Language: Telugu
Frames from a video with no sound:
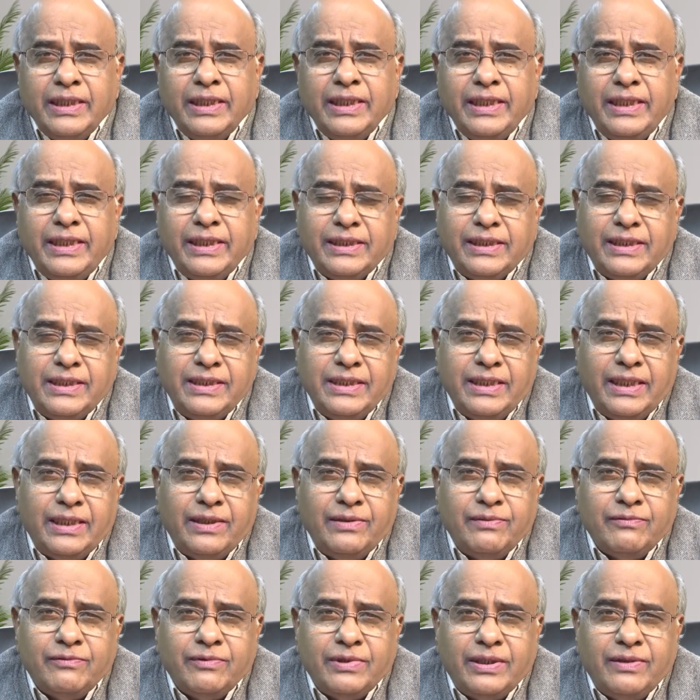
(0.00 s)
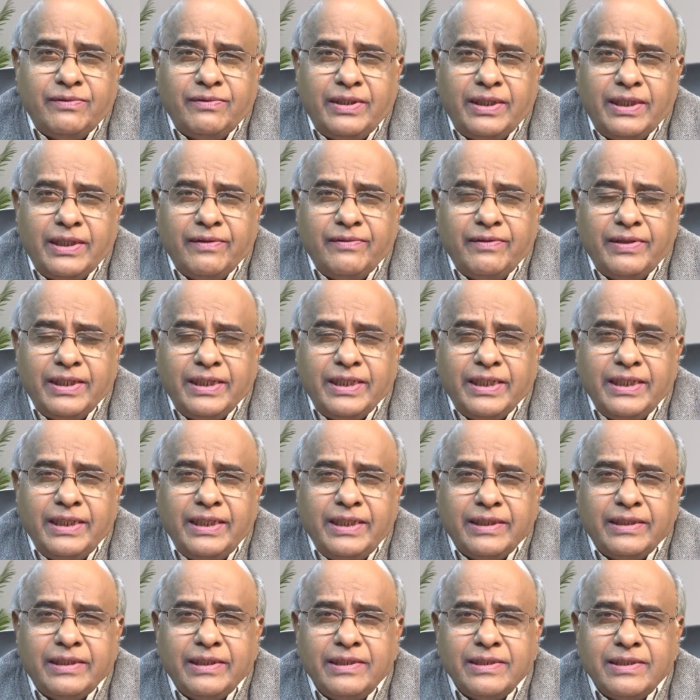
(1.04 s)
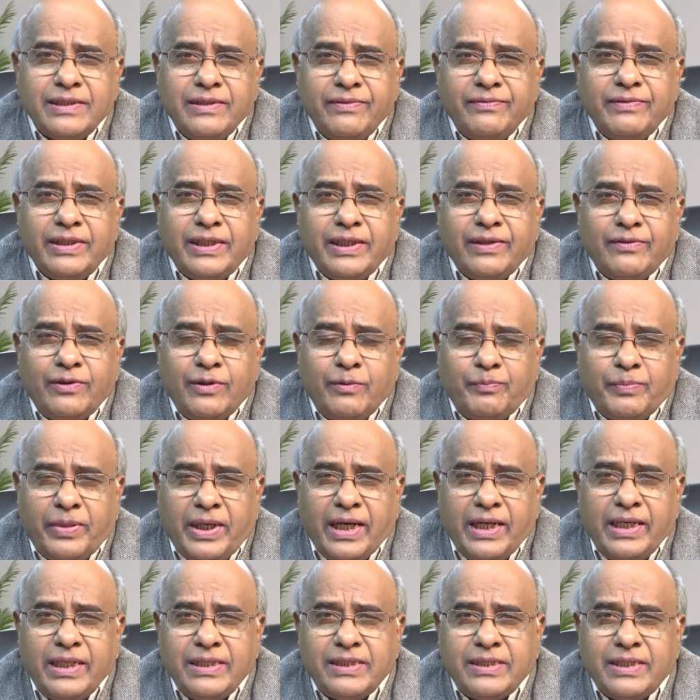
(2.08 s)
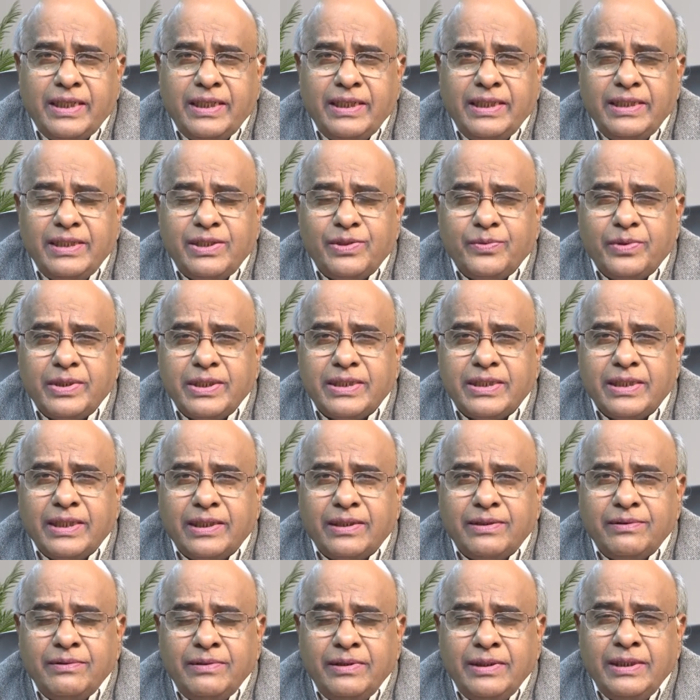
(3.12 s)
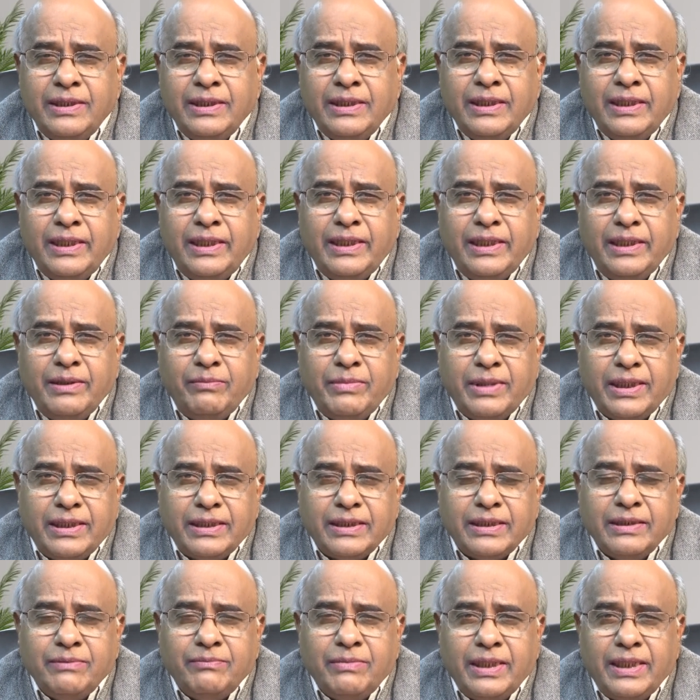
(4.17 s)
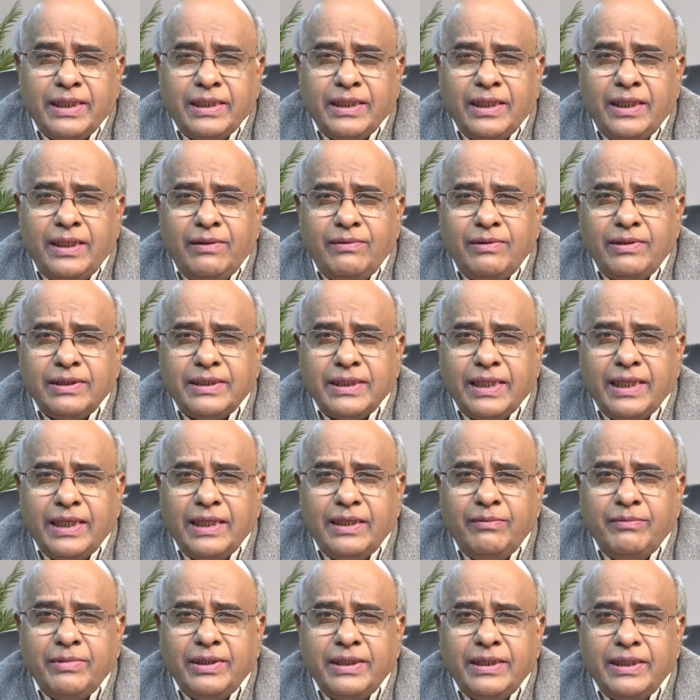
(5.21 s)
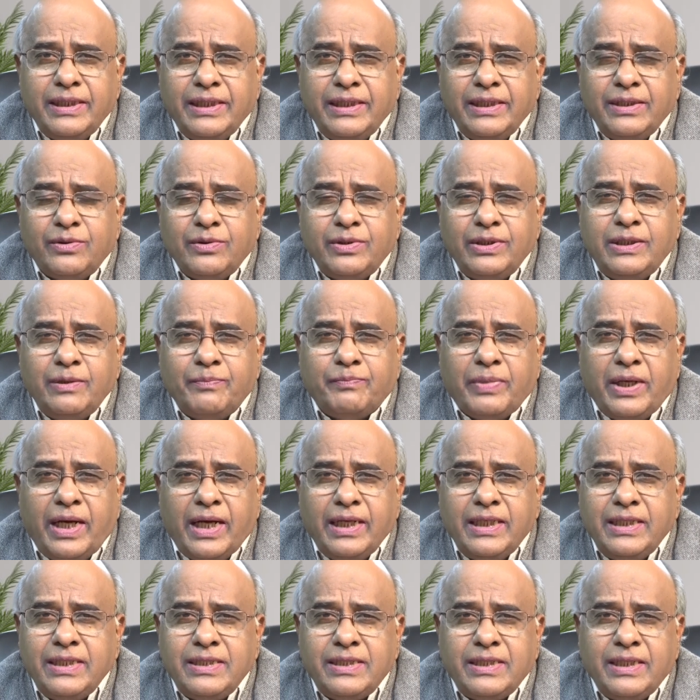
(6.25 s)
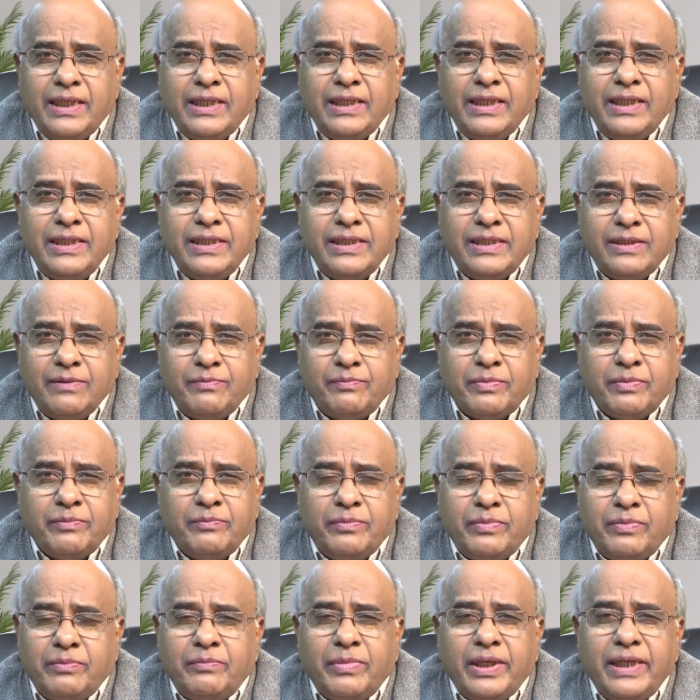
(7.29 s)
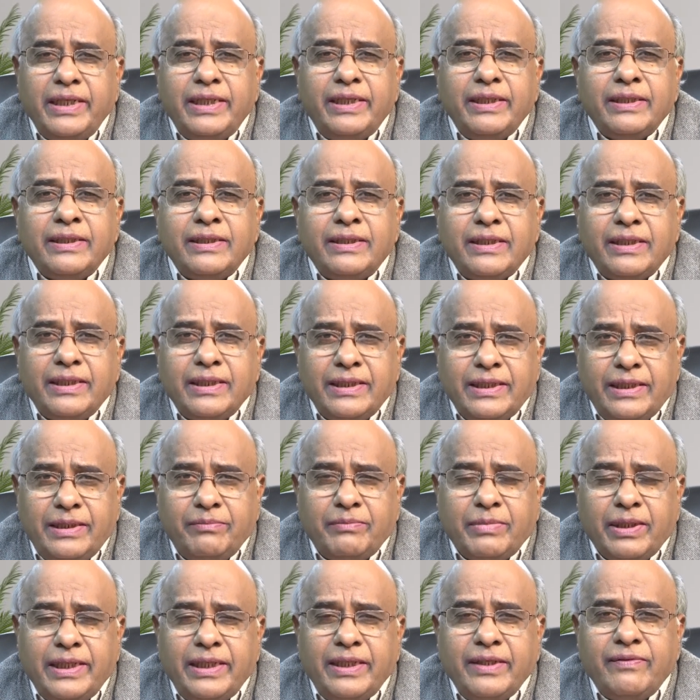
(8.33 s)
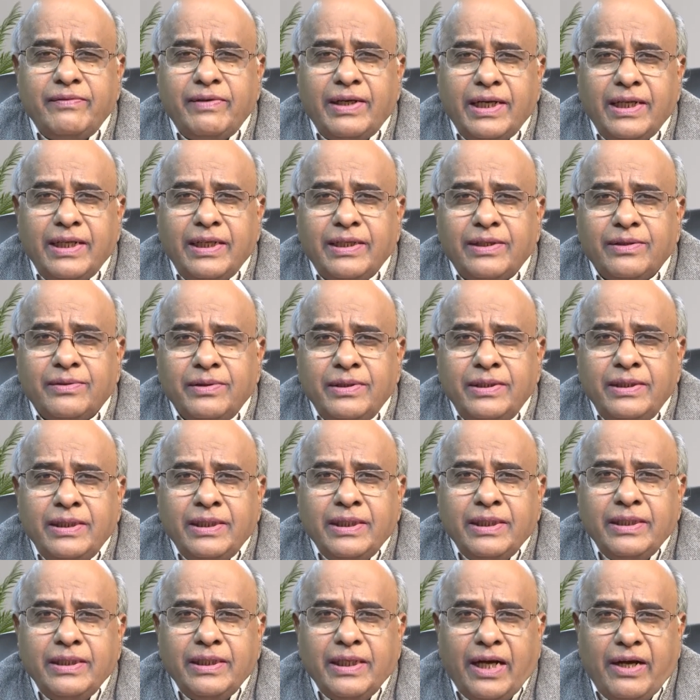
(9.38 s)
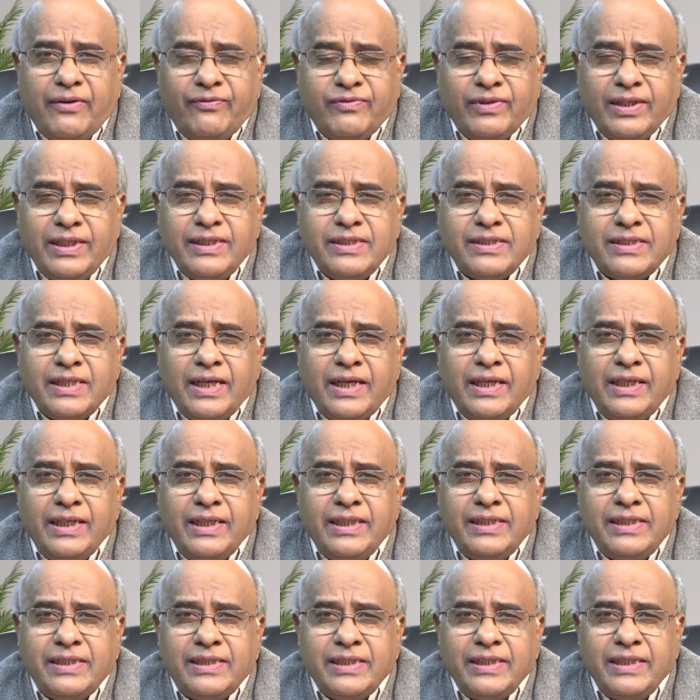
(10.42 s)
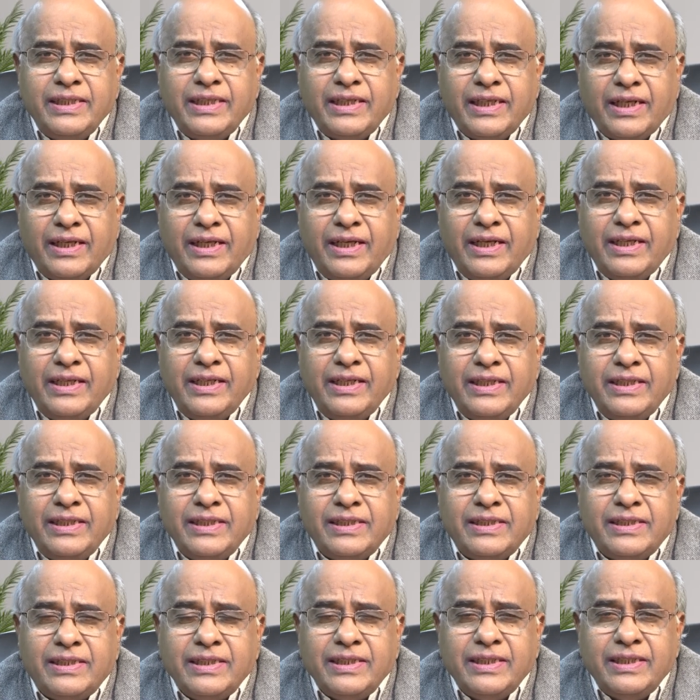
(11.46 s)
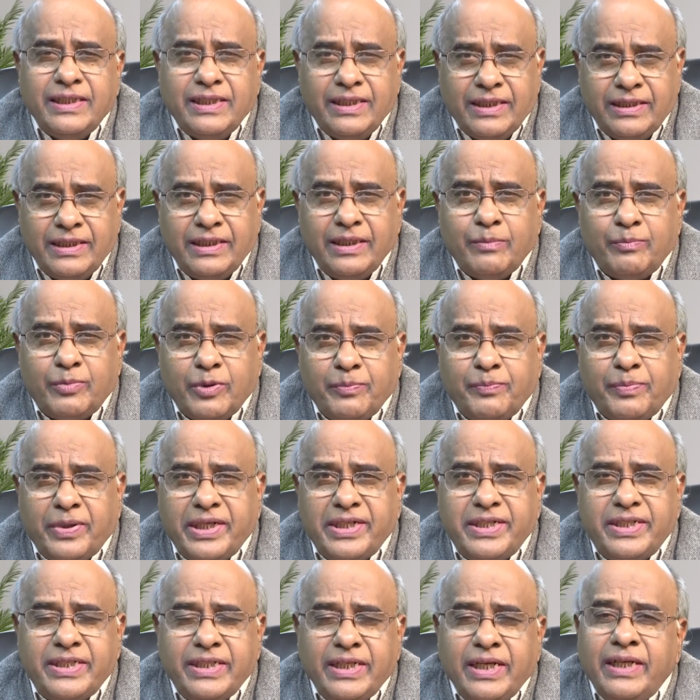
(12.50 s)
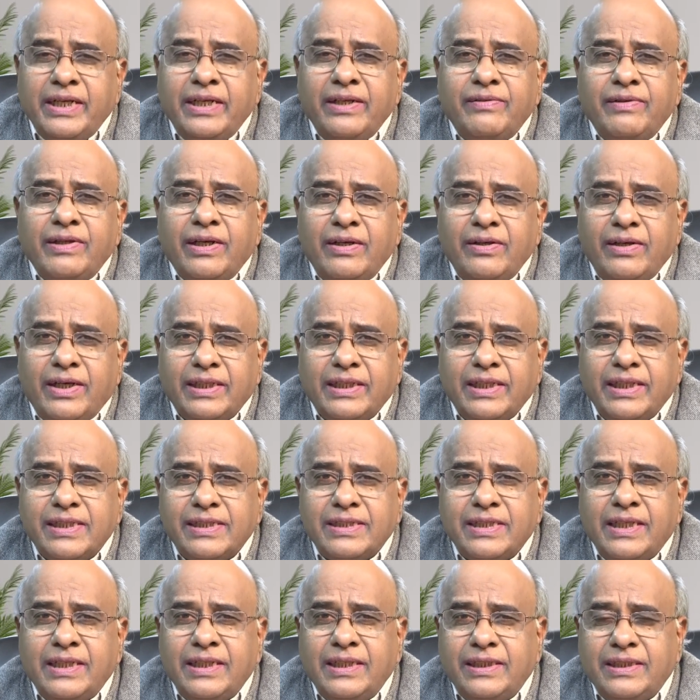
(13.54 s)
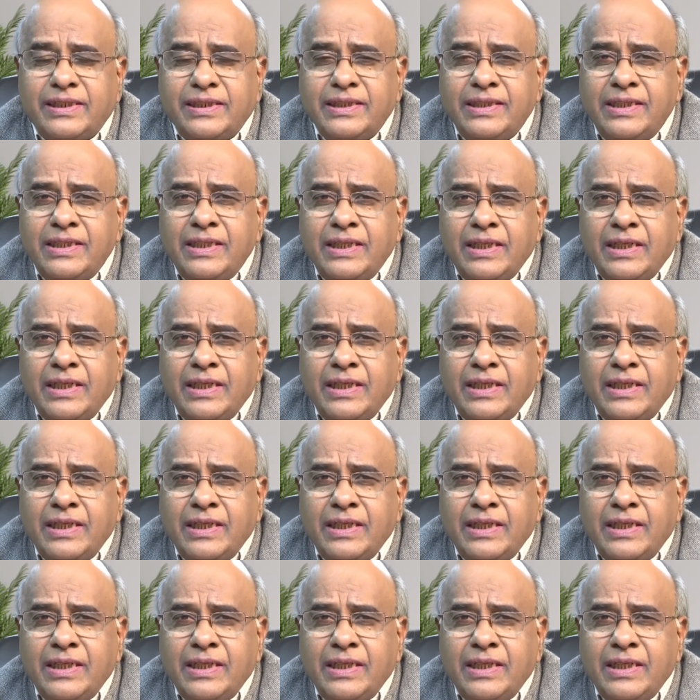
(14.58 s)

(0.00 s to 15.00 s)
ఇంగిత జ్ఞానం ఉన్నవారు ఎవరికైనా తెలుసు వీరెవరో పాకిస్తాన్ నుంచి వచ్చారు అంటే మన మేధావులు చాలామందికి దృష్టి పాకిస్తాన్ నుంచి బయట ఇంతకంటే బయటకు వెళ్ళలేదు ఈ ఆఫ్ఘనిస్తాన్ నుంచి ఇరాన్ నుంచి అంటే అప్పుడు పర్షియా అనేవాళ్ళు ఆ దేశాన్నించి నుంచి